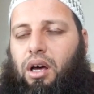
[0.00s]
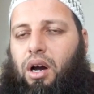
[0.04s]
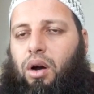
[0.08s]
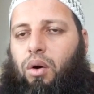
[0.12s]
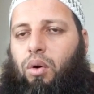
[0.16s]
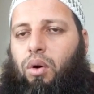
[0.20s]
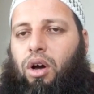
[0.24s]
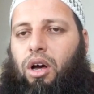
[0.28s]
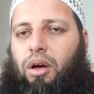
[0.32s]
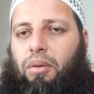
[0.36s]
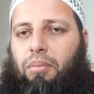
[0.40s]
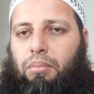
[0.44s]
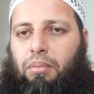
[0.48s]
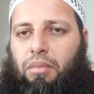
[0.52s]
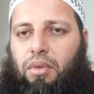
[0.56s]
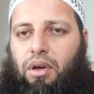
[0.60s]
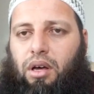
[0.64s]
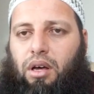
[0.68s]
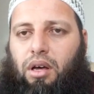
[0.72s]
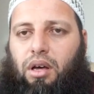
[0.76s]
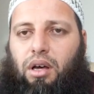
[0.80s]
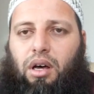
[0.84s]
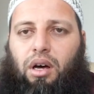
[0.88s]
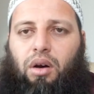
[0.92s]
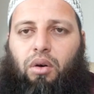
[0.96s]
أو
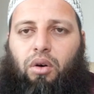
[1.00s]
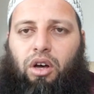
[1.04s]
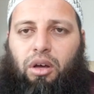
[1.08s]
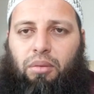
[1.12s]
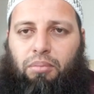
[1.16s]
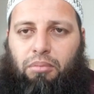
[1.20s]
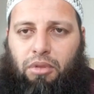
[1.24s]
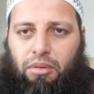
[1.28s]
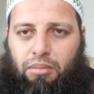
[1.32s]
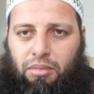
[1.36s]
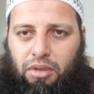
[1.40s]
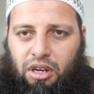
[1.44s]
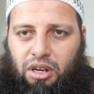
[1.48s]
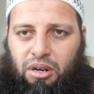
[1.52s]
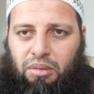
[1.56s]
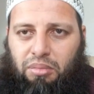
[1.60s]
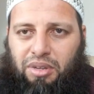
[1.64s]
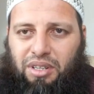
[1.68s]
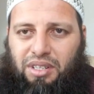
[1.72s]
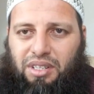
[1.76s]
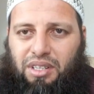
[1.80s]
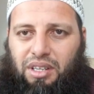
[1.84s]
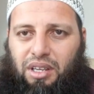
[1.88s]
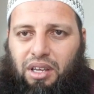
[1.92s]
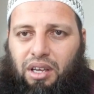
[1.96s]
أما أو أما من
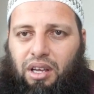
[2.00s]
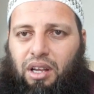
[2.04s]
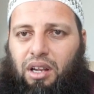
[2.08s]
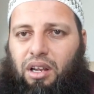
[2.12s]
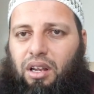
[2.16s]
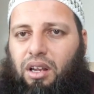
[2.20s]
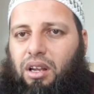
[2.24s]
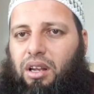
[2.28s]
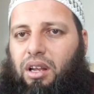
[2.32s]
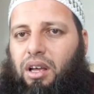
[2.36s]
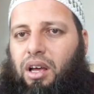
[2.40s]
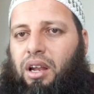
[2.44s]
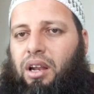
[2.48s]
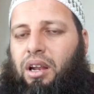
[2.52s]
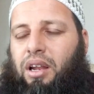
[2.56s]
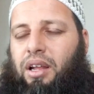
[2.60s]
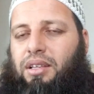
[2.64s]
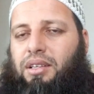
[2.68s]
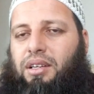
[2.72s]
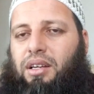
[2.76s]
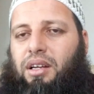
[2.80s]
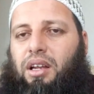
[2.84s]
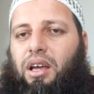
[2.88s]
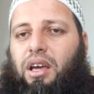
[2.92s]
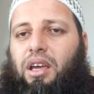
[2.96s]
المسائل
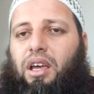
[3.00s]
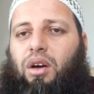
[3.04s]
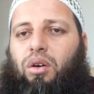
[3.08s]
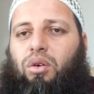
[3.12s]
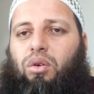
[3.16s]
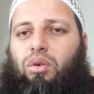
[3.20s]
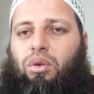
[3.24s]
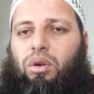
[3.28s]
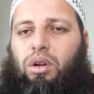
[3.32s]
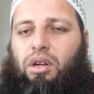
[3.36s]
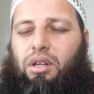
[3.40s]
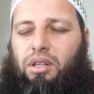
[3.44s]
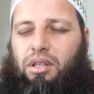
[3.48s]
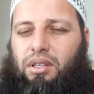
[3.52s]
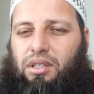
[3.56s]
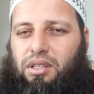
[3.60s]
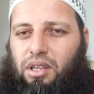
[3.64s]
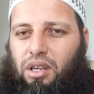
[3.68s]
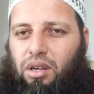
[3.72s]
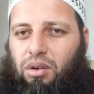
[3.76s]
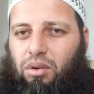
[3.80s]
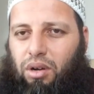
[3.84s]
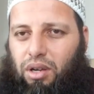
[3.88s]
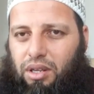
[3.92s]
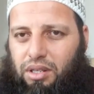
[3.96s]
التي لا يأكل
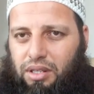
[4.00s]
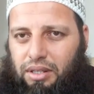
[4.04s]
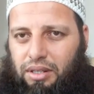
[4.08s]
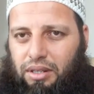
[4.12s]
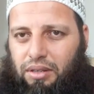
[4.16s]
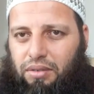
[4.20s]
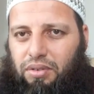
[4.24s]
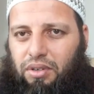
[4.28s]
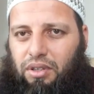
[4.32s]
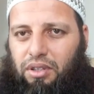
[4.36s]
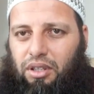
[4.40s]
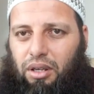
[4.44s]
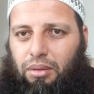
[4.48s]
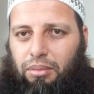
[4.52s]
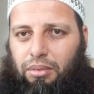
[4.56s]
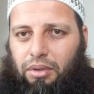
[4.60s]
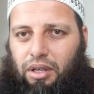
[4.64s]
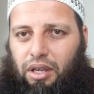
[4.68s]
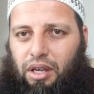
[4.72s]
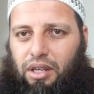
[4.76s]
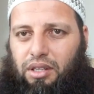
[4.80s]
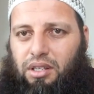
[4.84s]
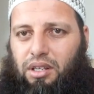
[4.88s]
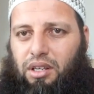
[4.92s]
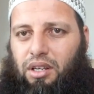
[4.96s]
الإنسان أصلا في
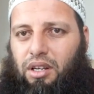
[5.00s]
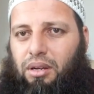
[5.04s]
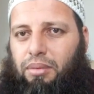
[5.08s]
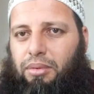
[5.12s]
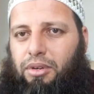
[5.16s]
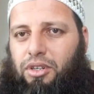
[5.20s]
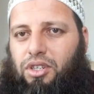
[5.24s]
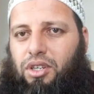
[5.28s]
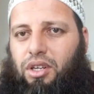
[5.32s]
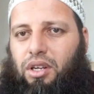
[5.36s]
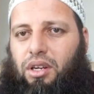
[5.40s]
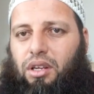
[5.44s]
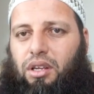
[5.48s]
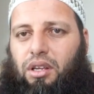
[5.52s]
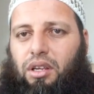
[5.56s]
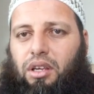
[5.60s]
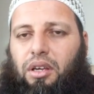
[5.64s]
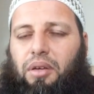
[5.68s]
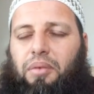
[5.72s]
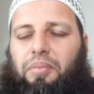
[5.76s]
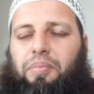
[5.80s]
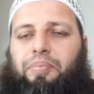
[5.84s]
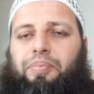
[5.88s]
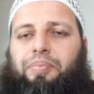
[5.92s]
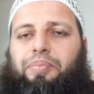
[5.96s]
طبيعته
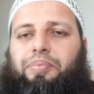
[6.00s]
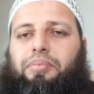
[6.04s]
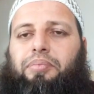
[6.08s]
البشرية